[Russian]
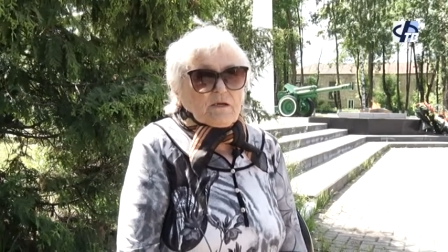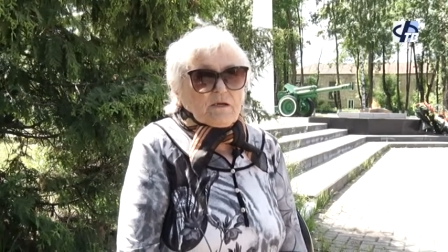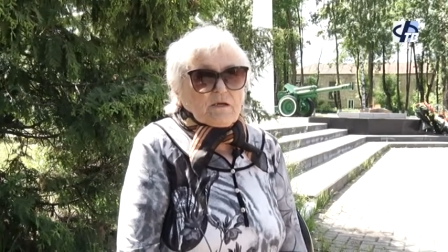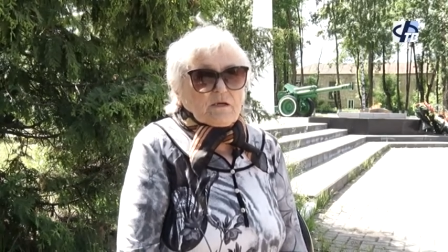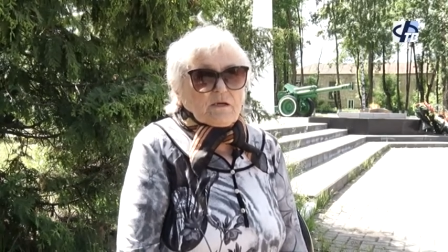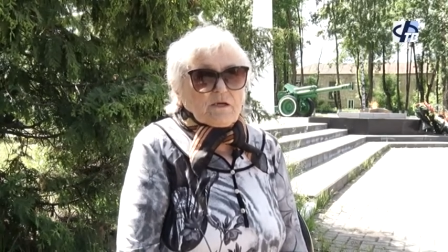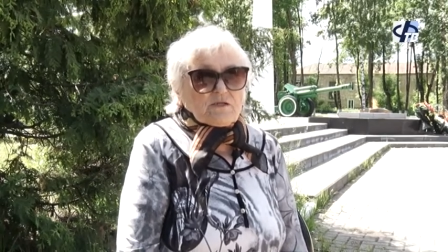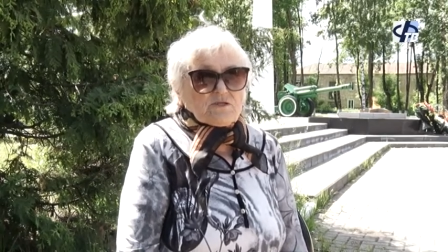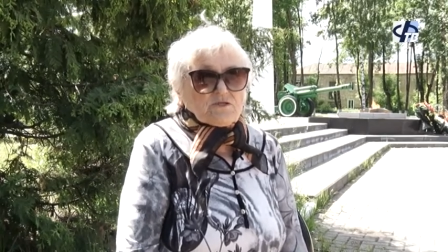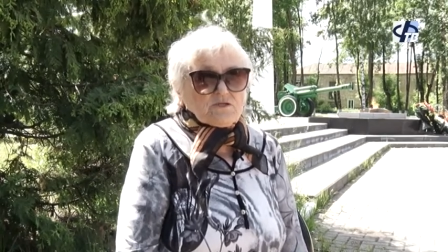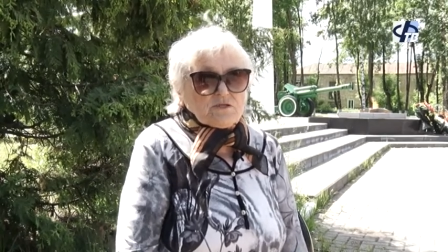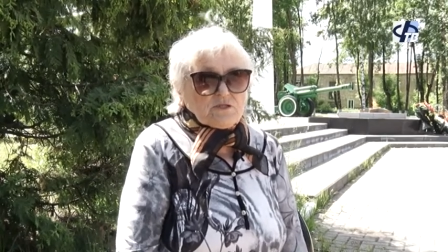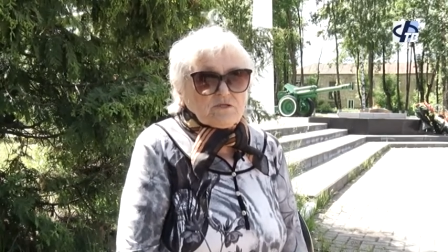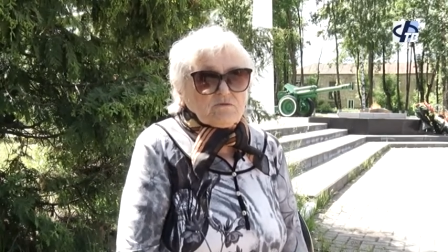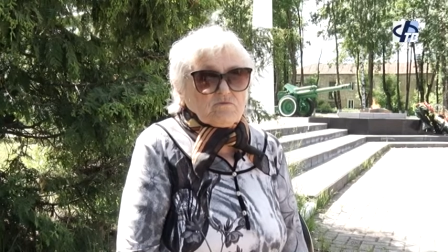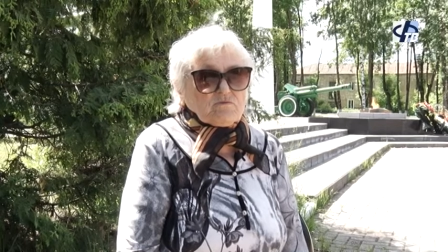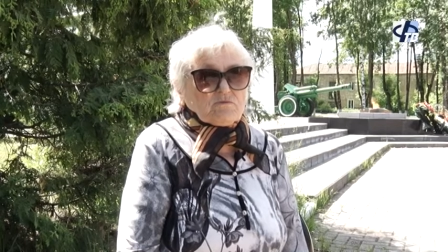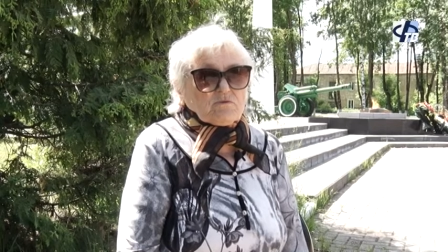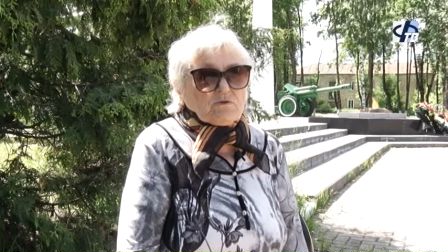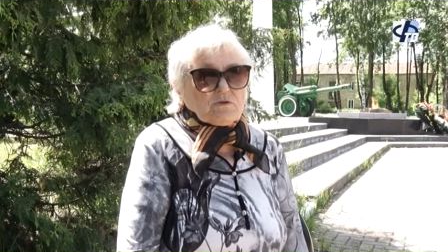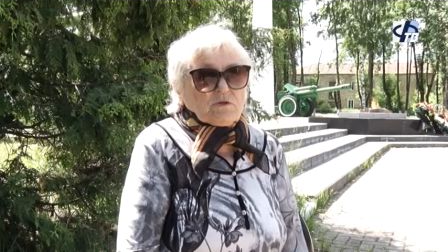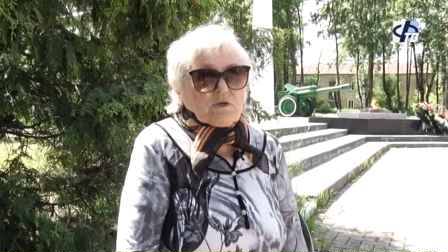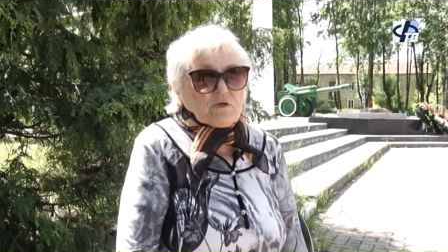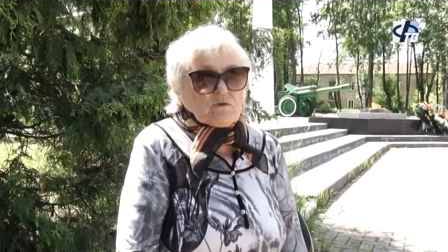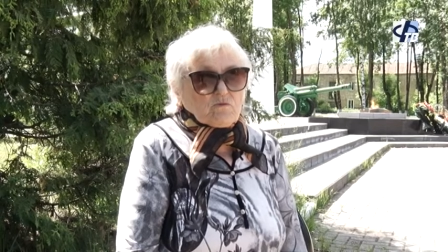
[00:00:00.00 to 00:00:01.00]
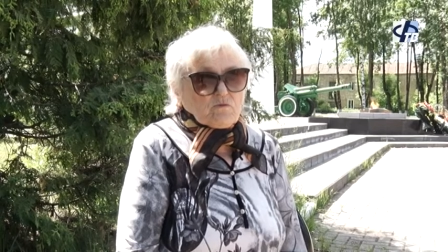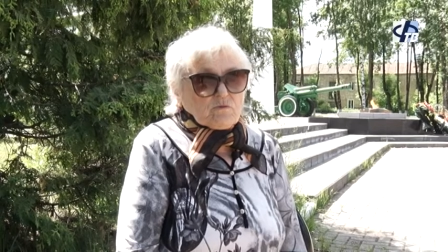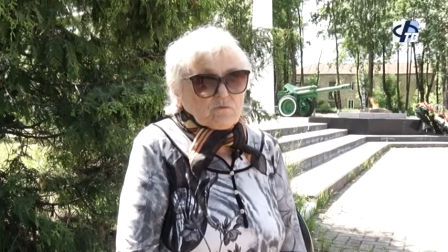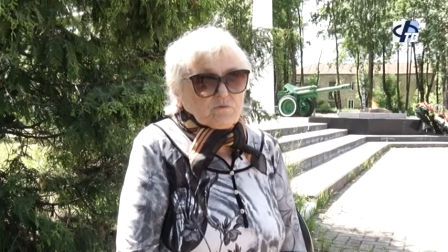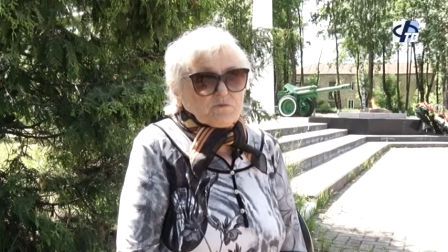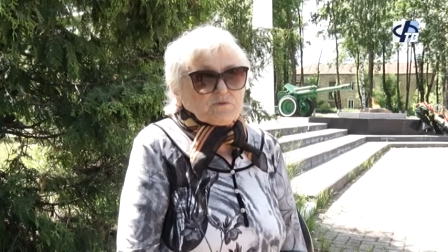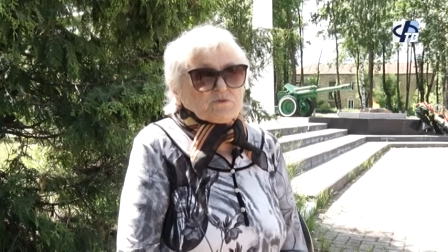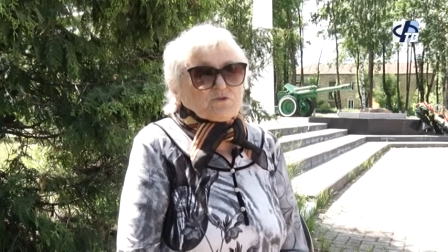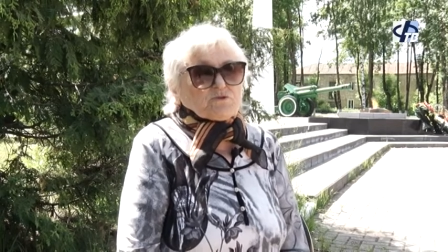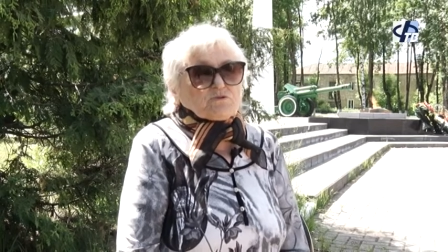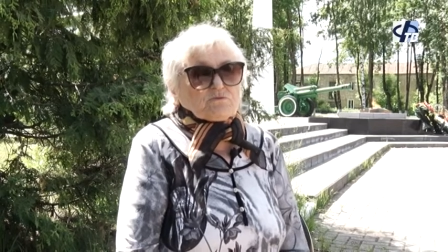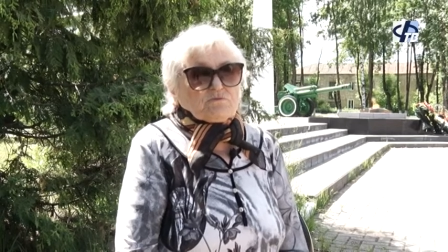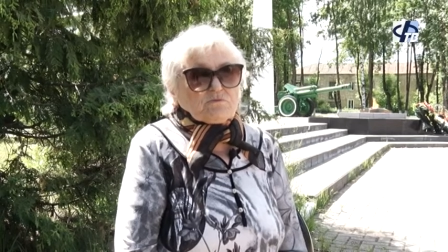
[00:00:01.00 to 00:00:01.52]
красивую
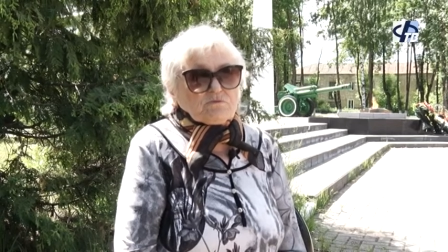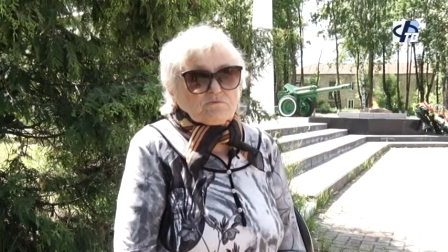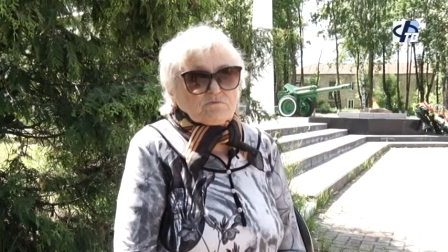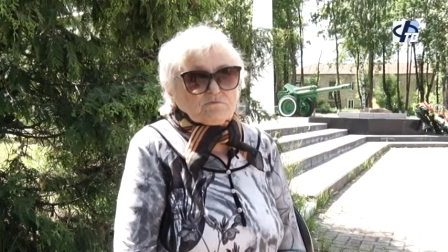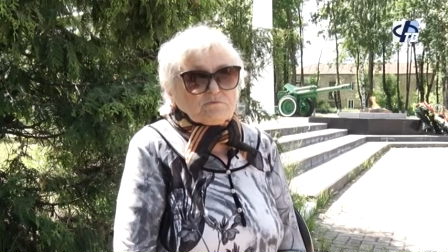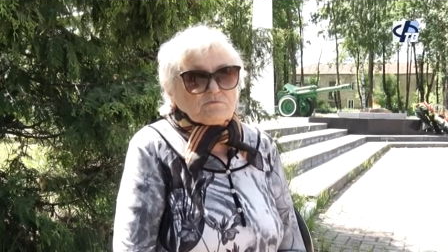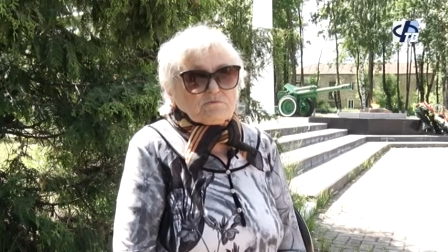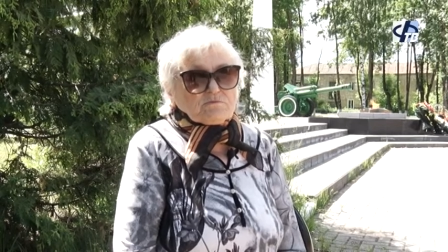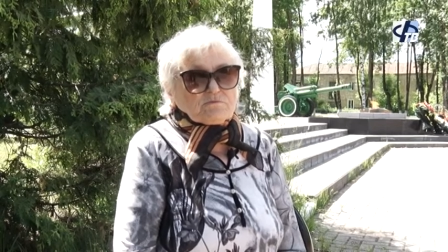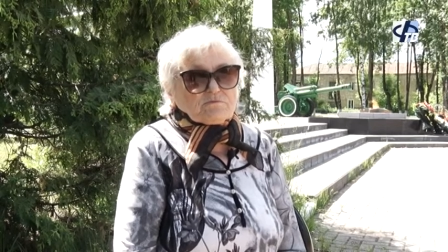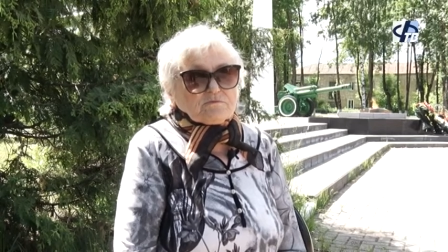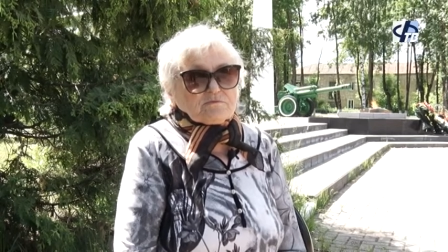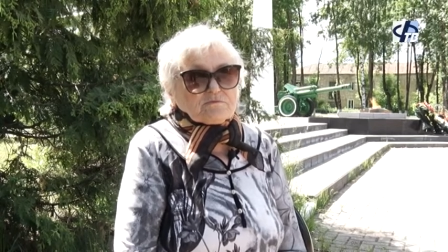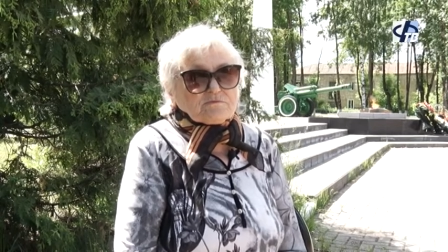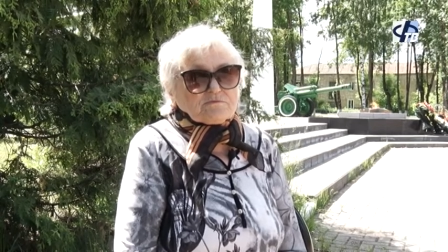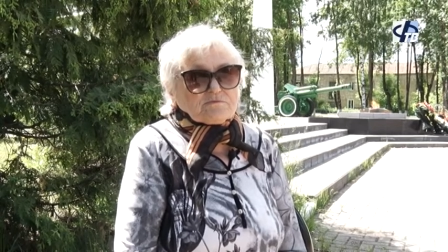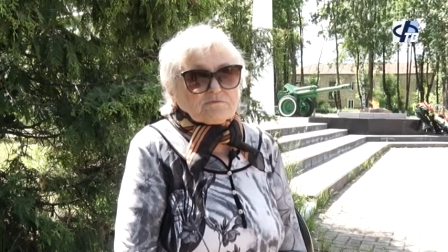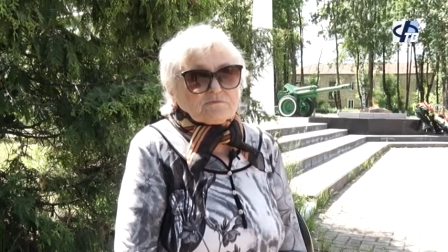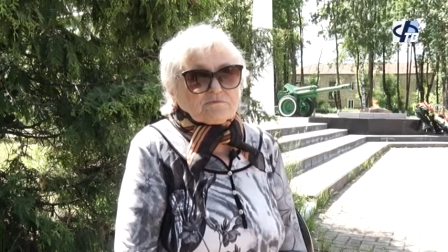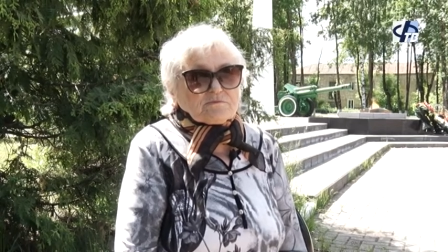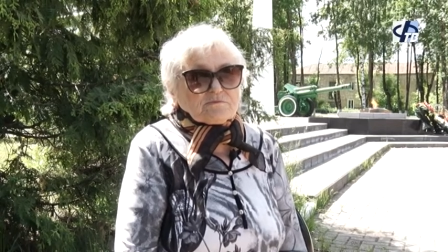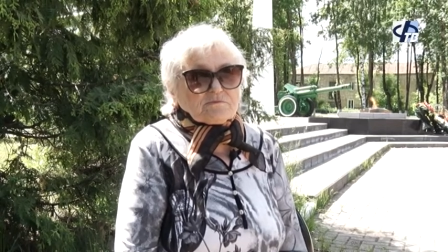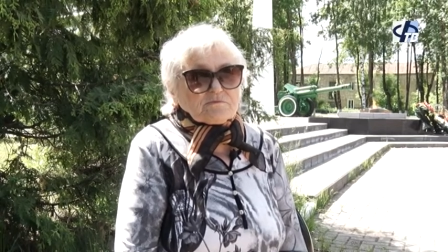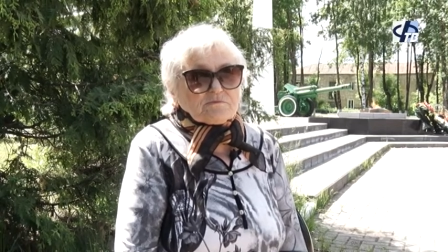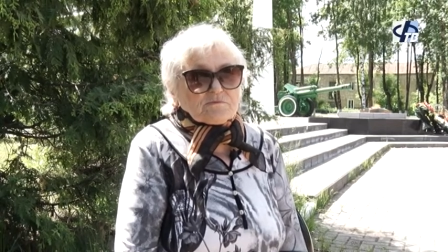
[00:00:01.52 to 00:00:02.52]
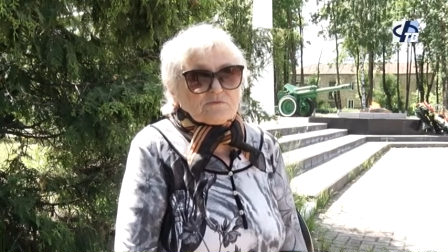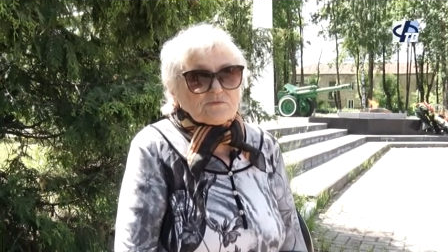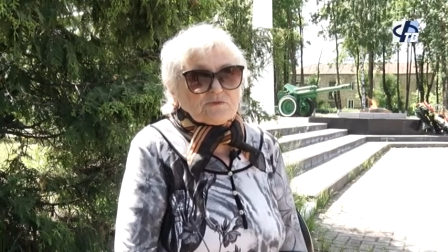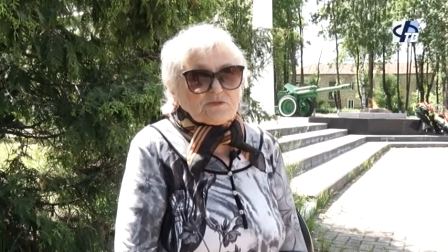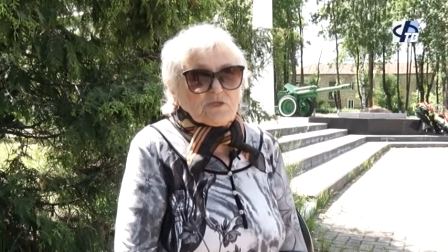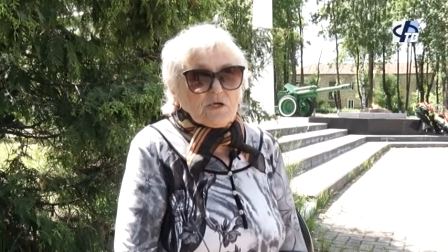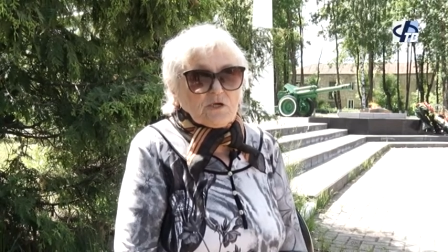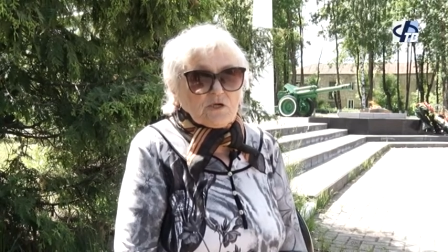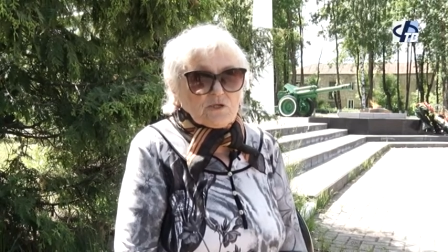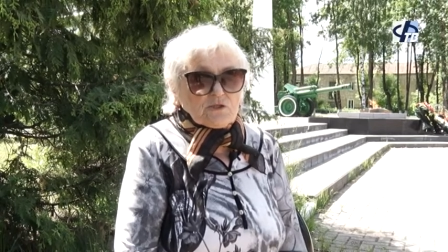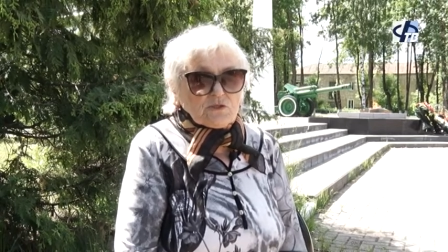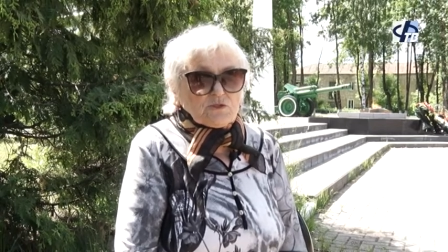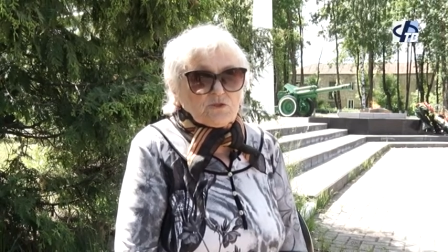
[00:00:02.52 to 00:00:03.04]
коробочку,
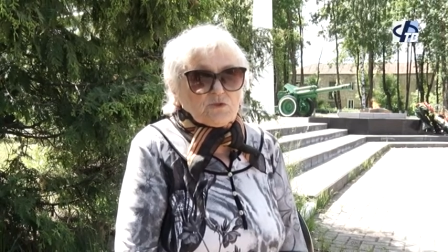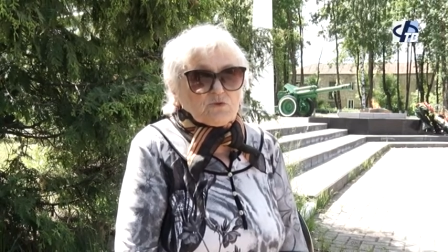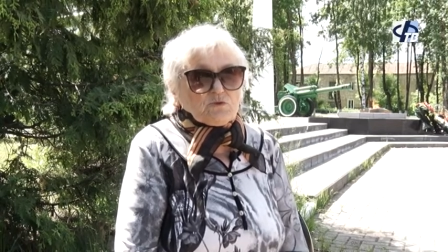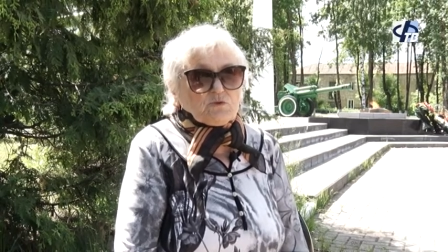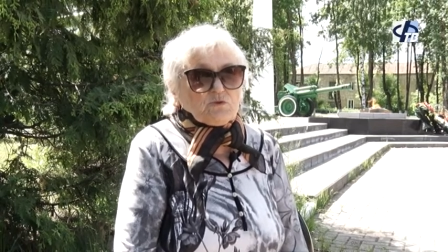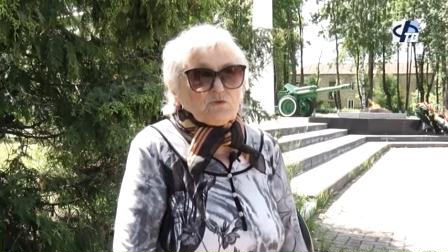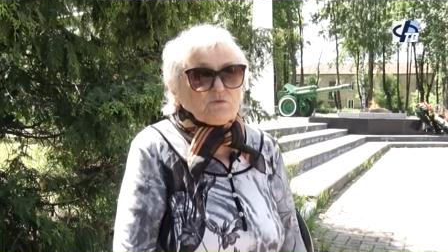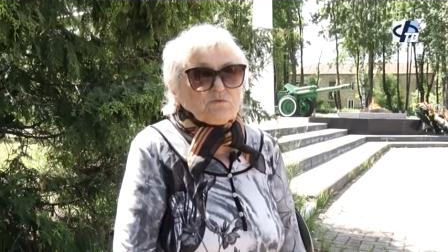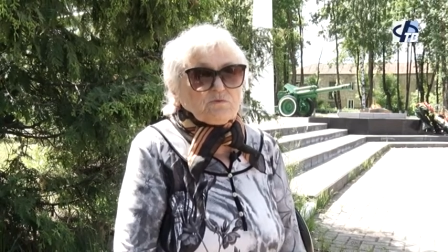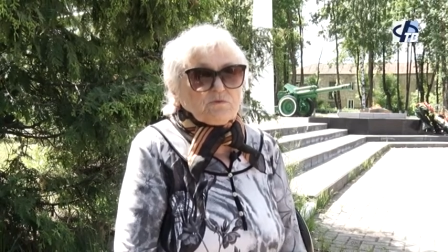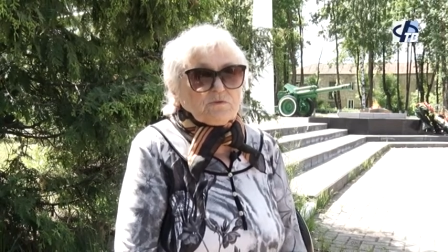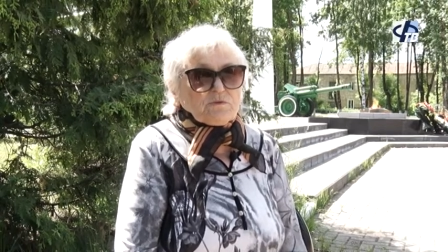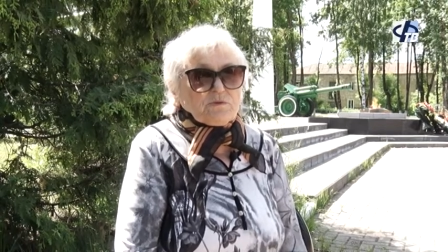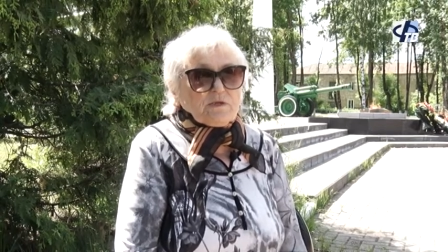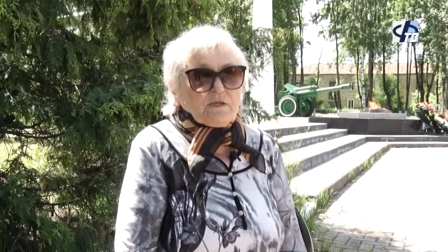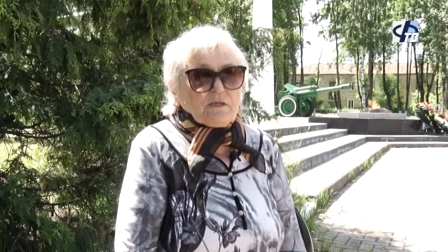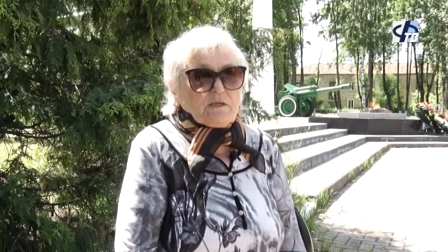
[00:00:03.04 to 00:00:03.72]
закрытую.